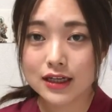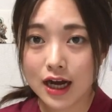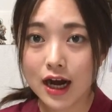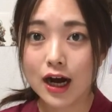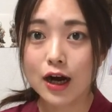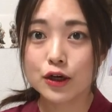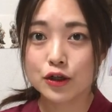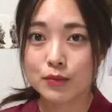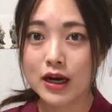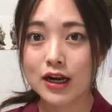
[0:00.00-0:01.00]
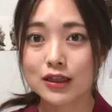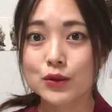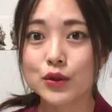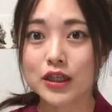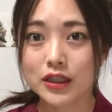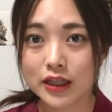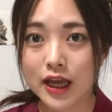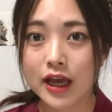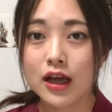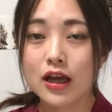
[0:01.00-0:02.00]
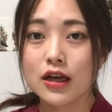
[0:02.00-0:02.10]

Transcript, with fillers: が生まれた時って